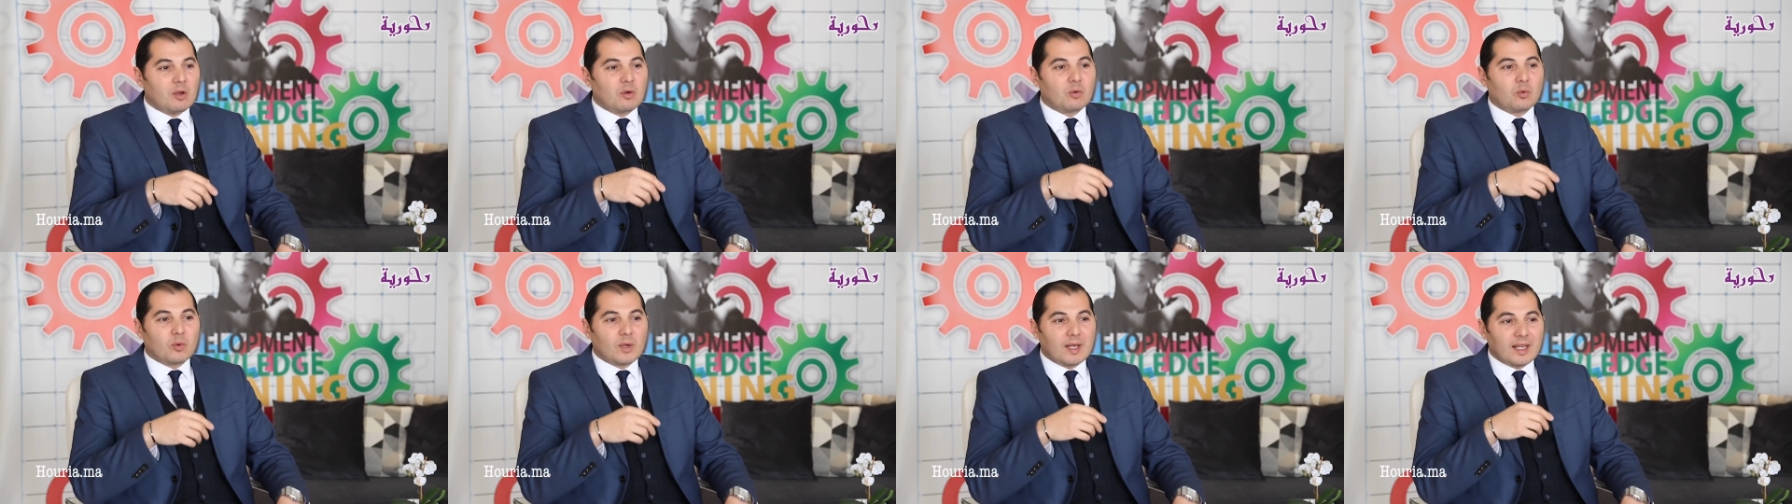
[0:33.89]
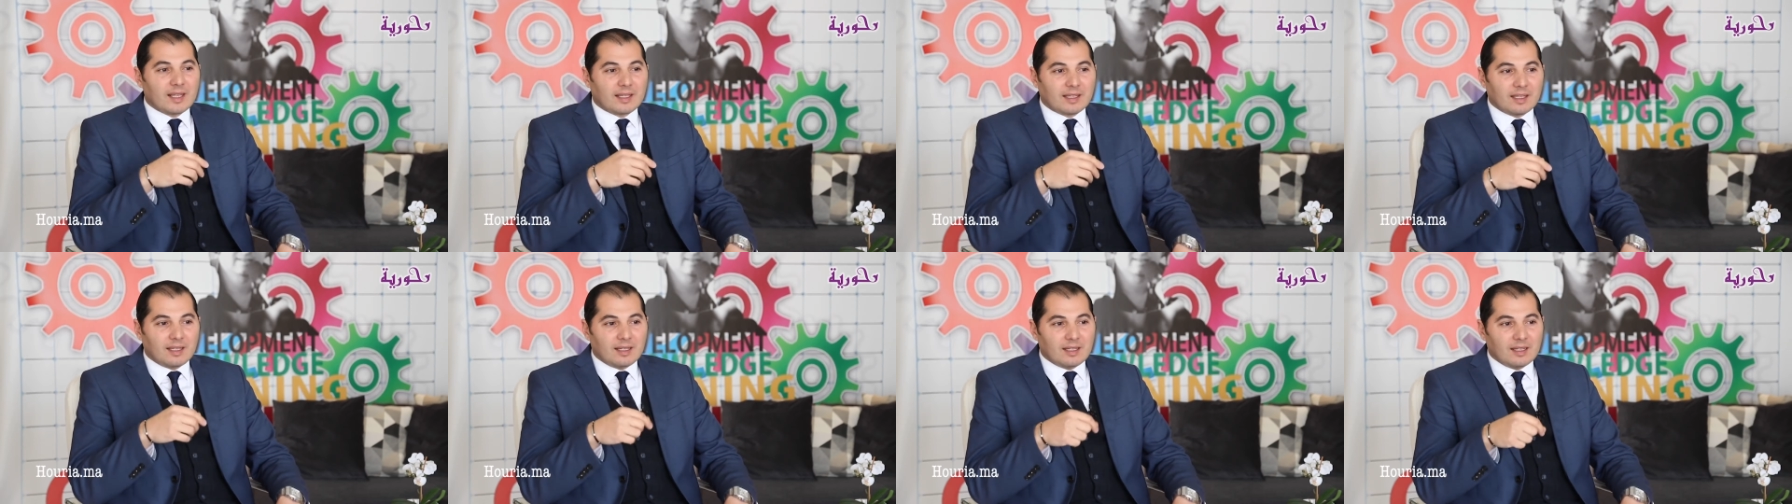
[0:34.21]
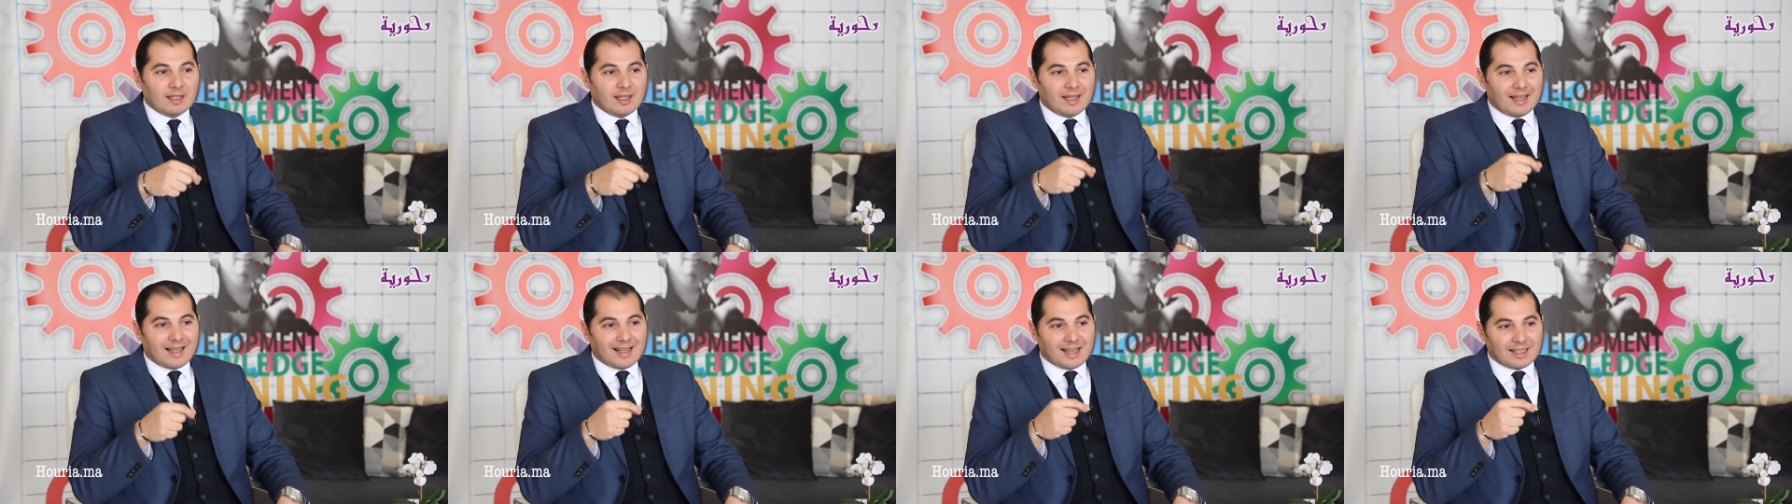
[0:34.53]

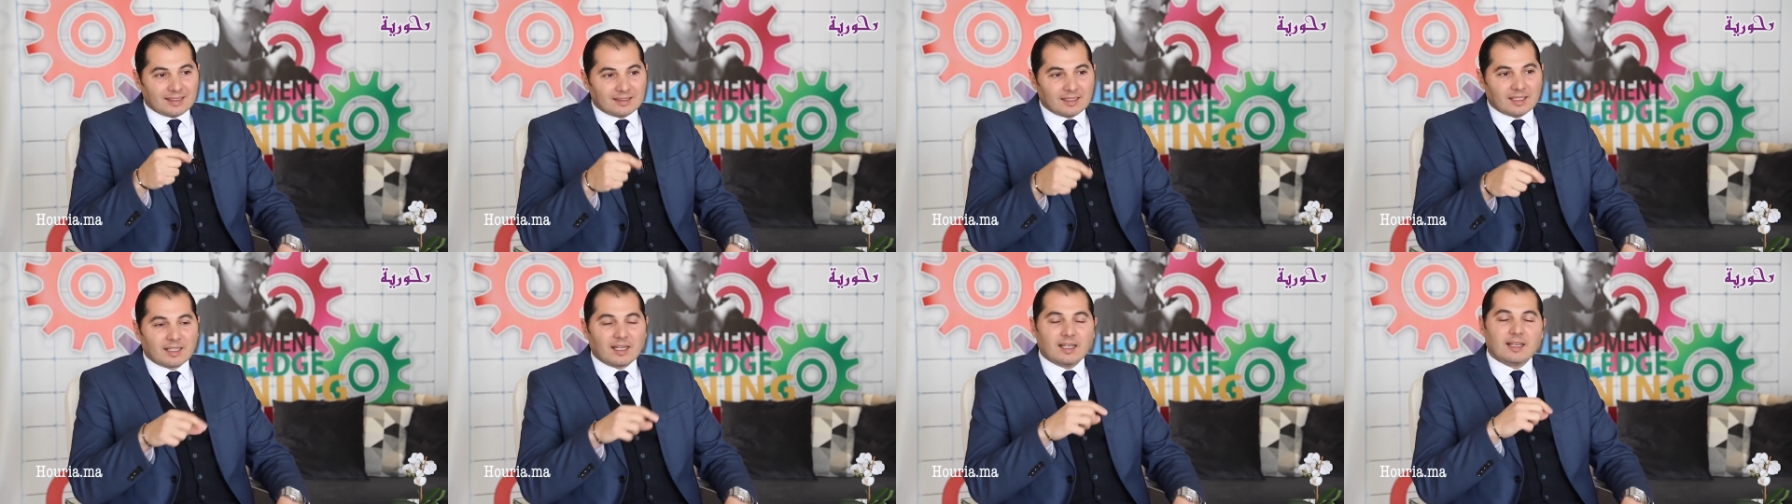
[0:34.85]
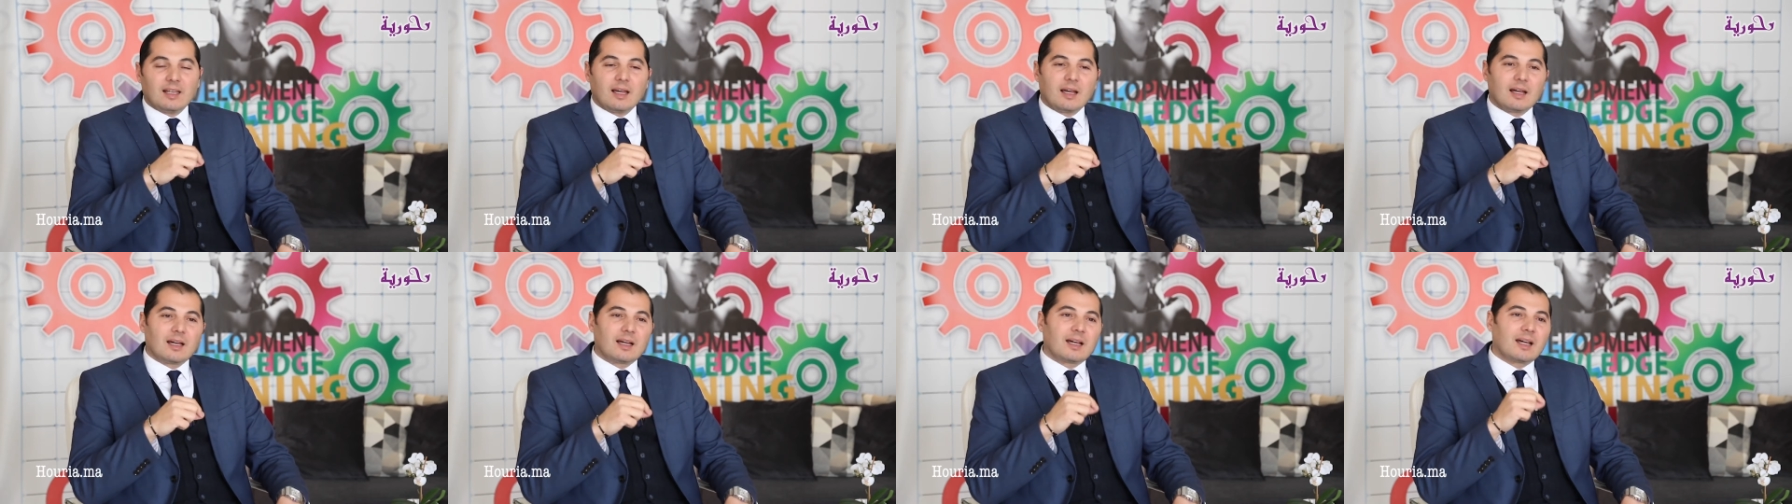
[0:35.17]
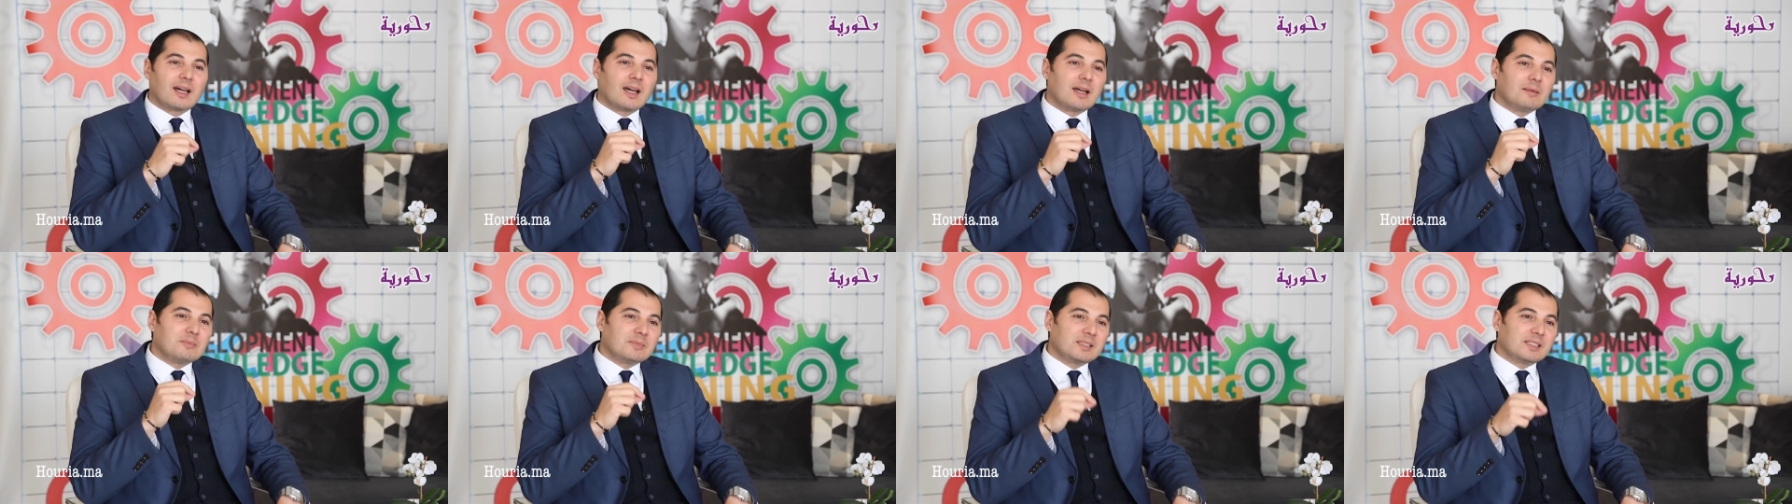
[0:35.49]
ولكن هضر على
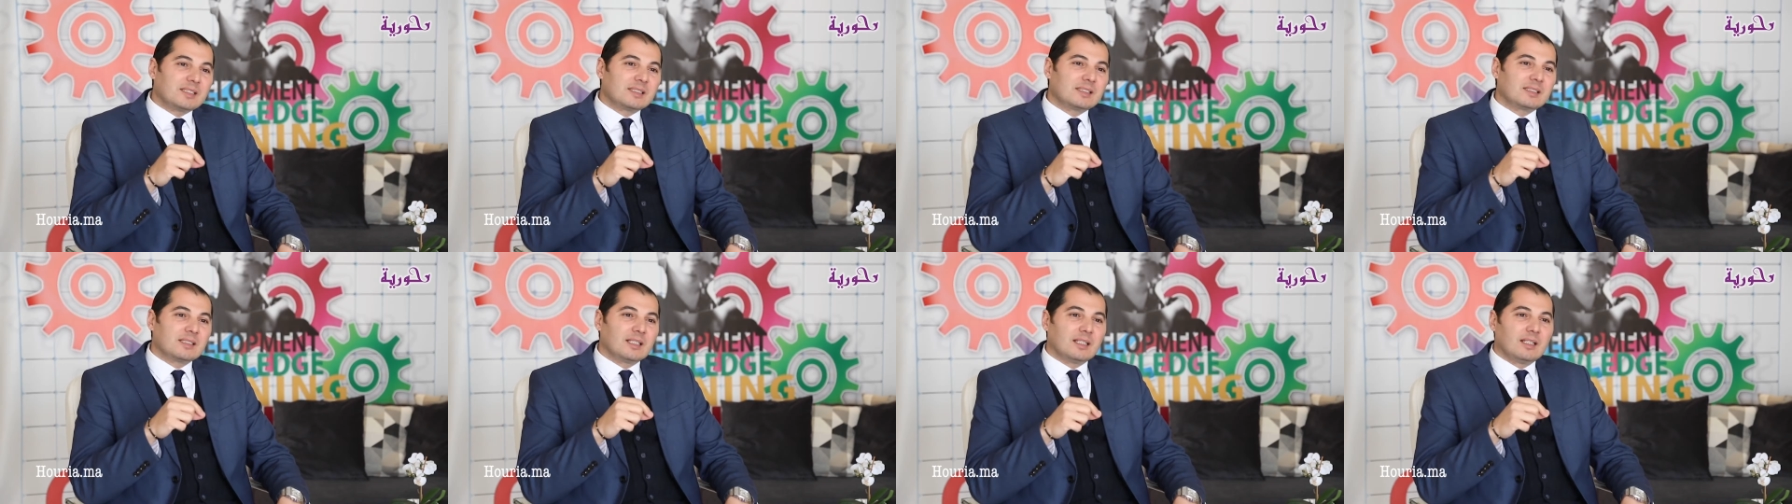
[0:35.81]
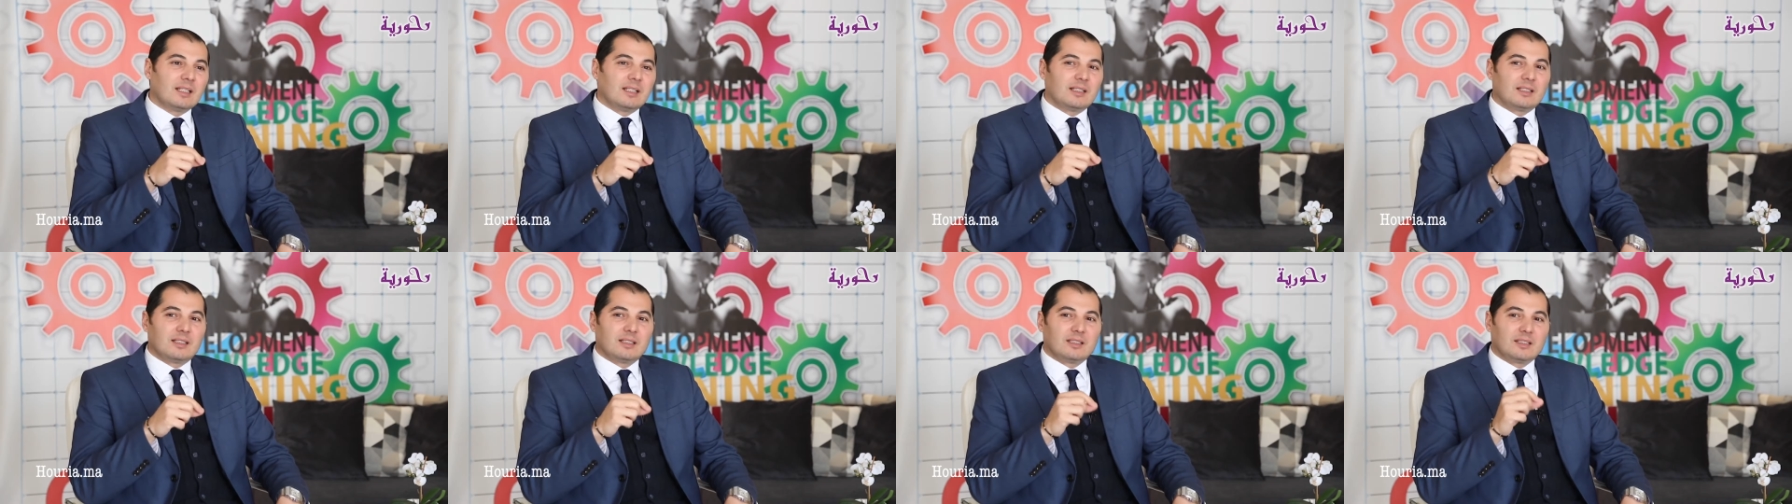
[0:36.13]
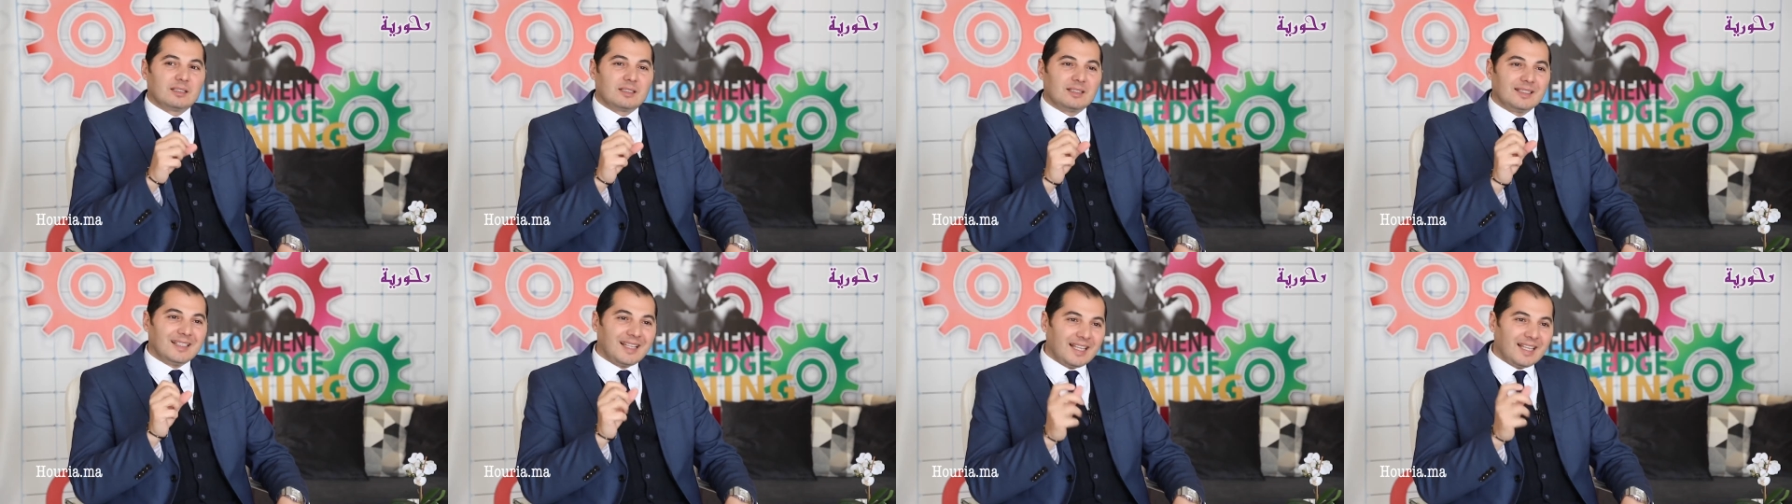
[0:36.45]
خمس آه،